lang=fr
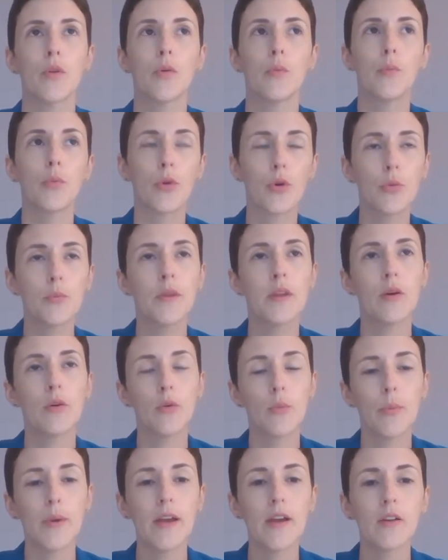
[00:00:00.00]
premier
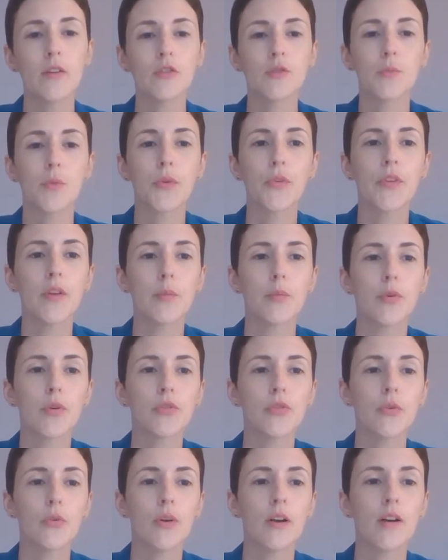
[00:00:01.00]
repère, je pense
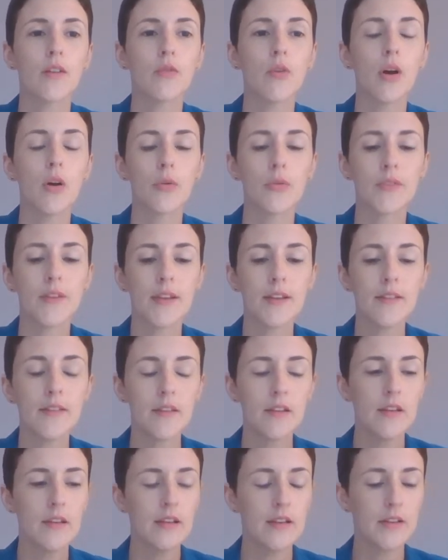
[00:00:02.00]
important à avoir en
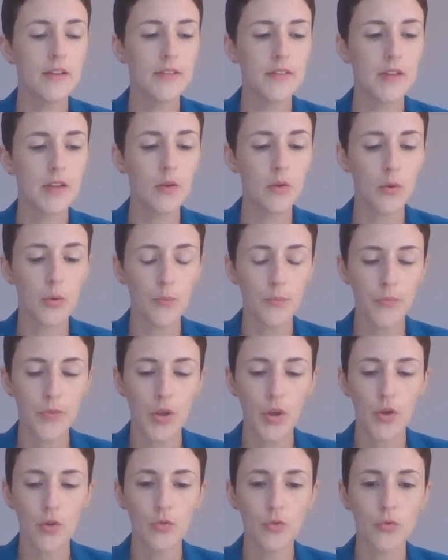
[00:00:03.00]
tête, c'est que
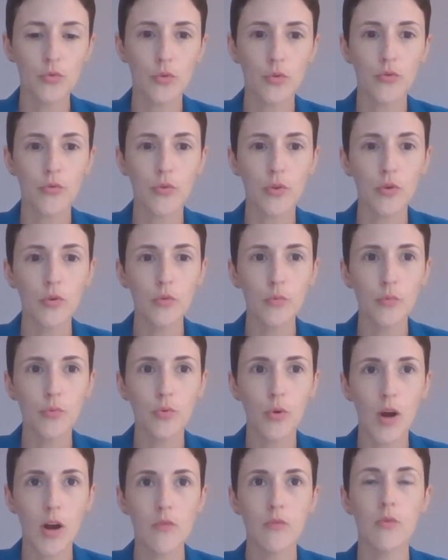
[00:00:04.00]
nos enfants,
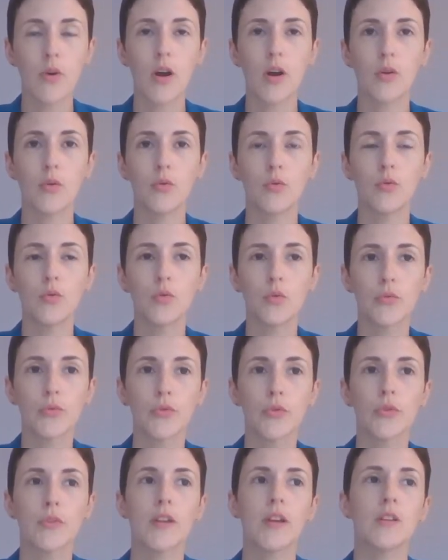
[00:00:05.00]
pour avoir une
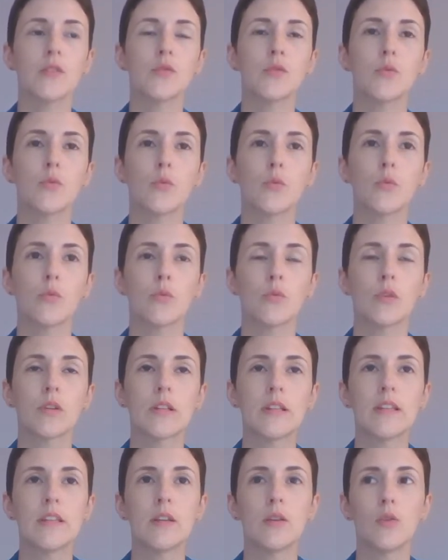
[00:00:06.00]
concentration
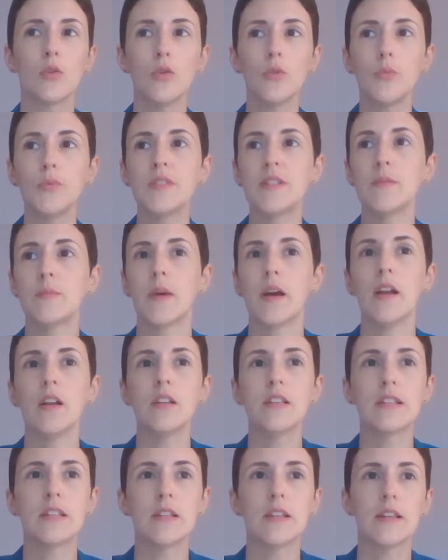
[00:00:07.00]
qui est
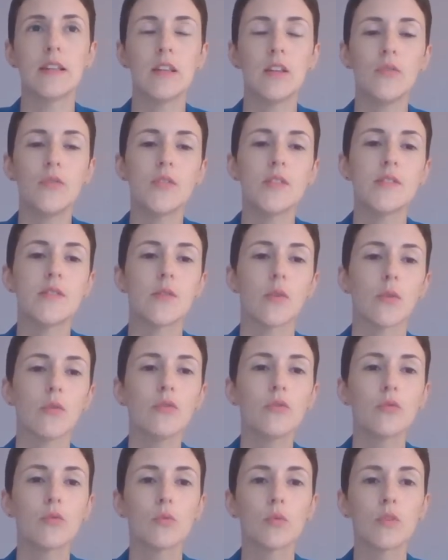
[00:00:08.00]
optimale, qui est
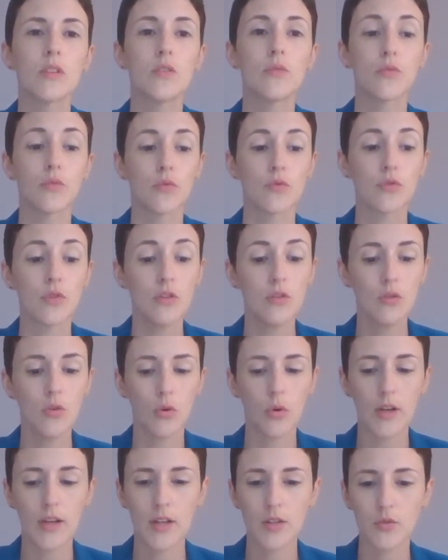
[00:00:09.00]
efficiente, donc qui fonctionne
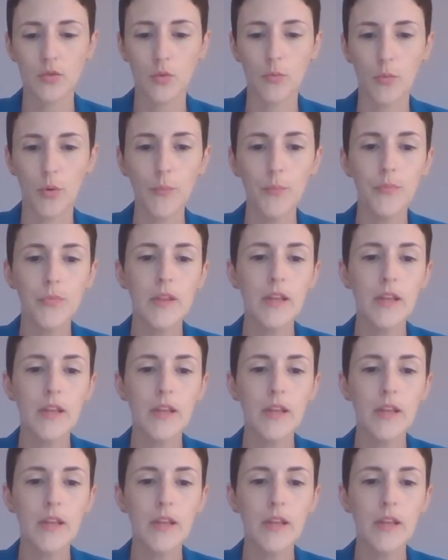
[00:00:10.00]
correctement,